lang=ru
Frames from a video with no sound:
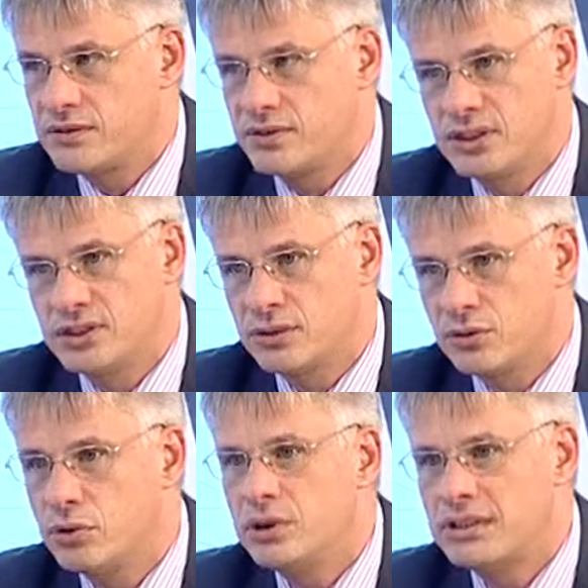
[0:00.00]
все
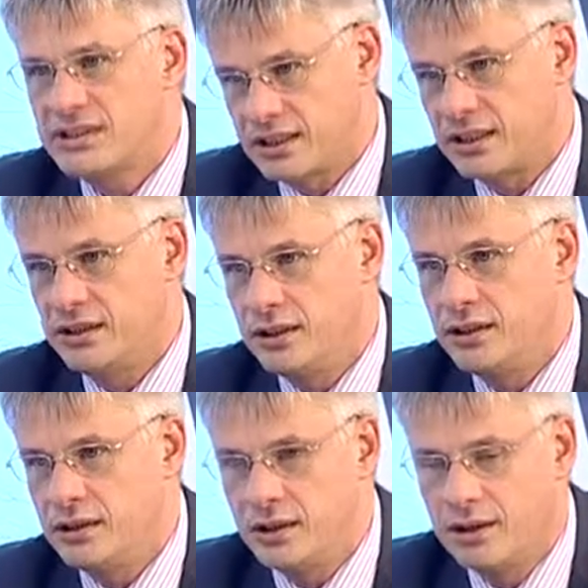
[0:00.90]
законы
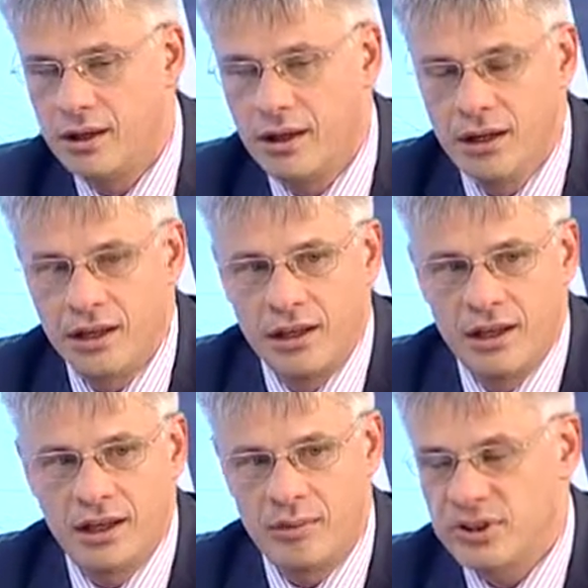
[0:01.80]
сохранения
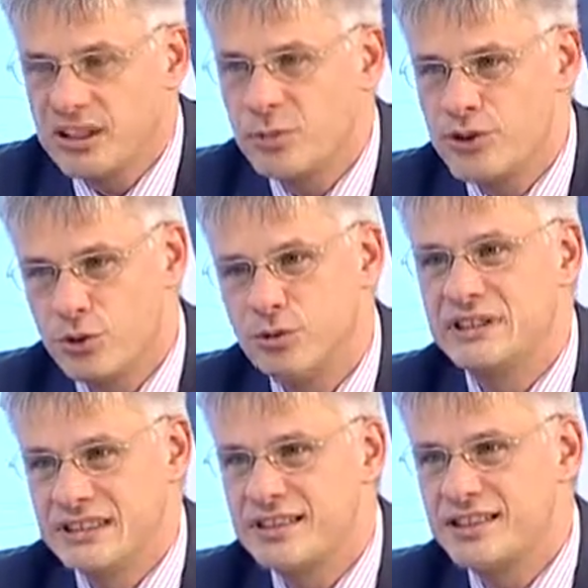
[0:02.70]

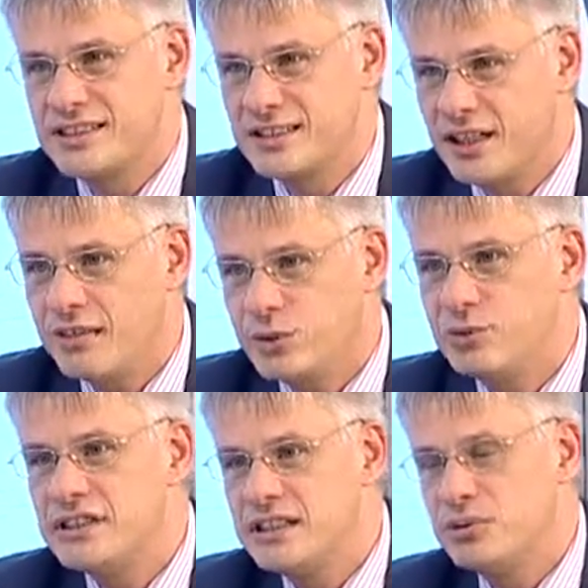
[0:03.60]
работоспособности стационара, в
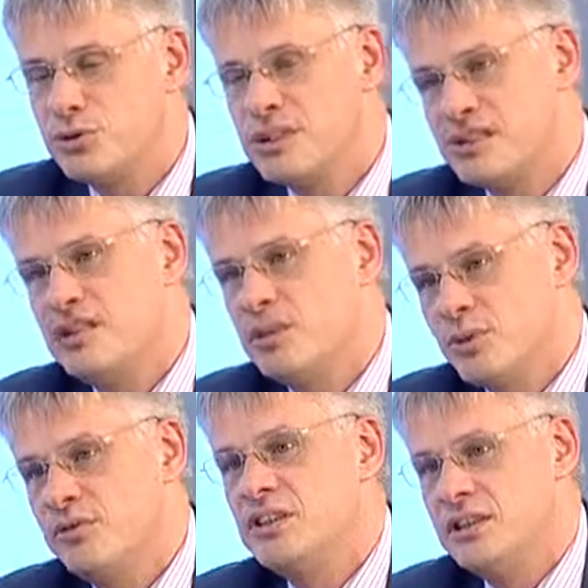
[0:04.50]
том числе и с точки зрения
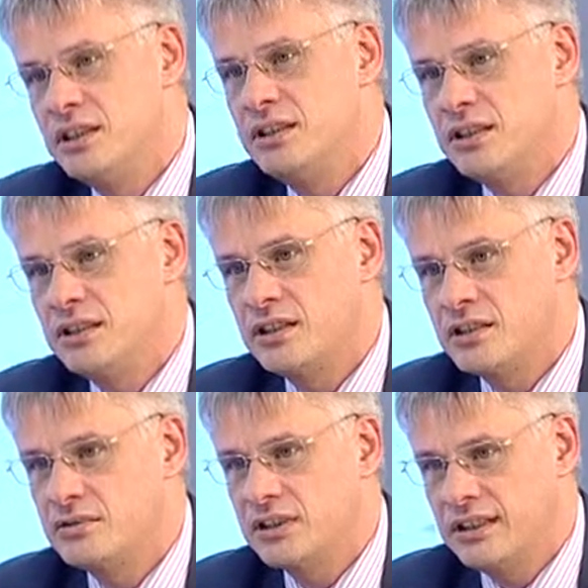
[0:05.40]
поведения
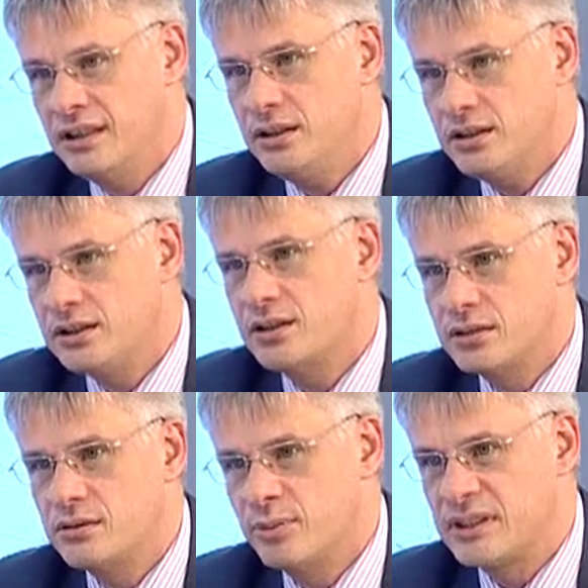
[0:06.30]
нашего клиента,
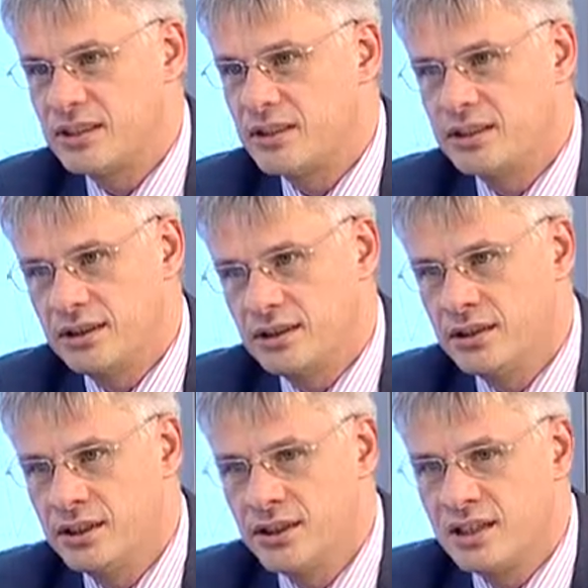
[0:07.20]
нашего пациента,
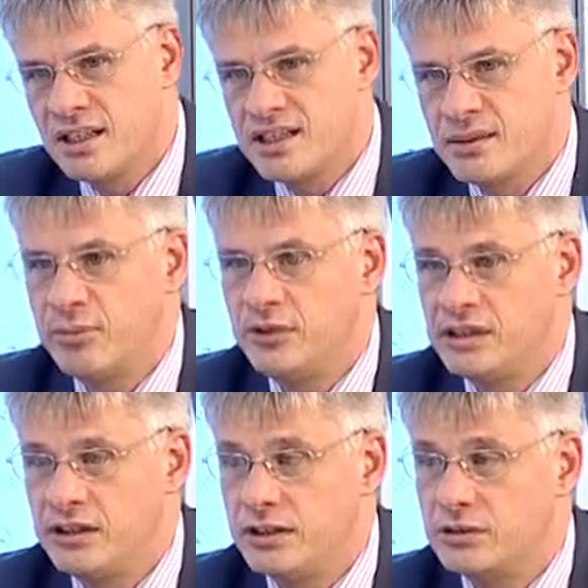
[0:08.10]
они
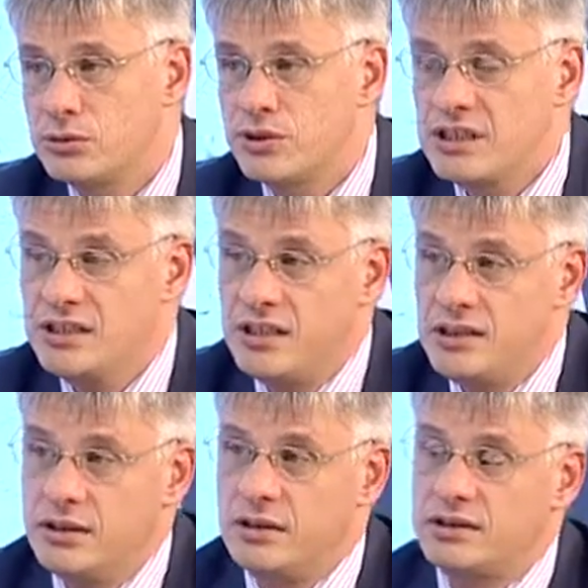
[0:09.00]
соблюдены. С точки
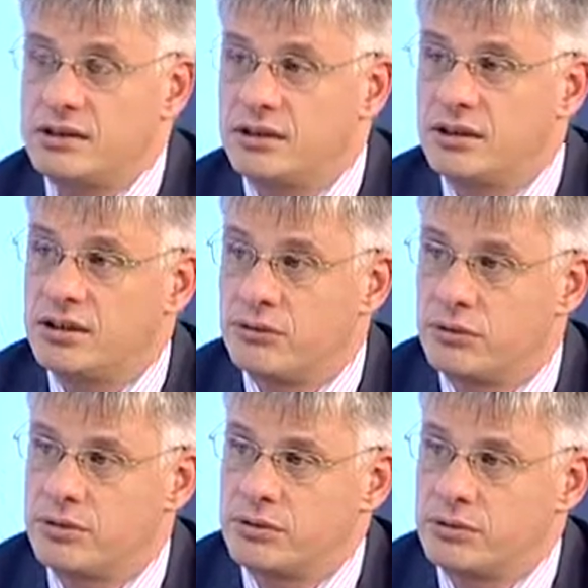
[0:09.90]
зрения же
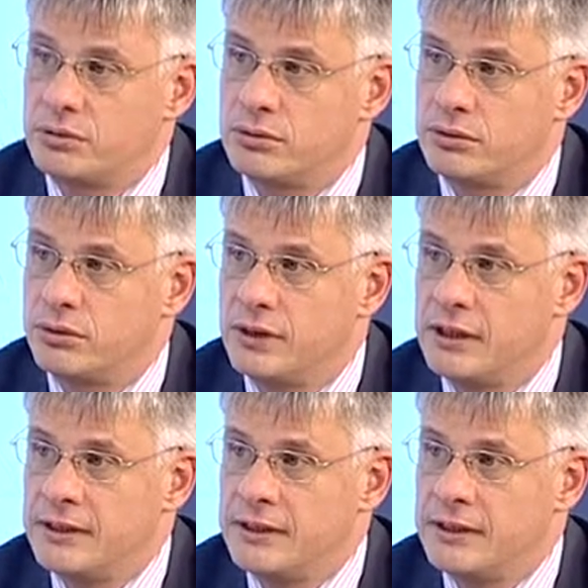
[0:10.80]
того, что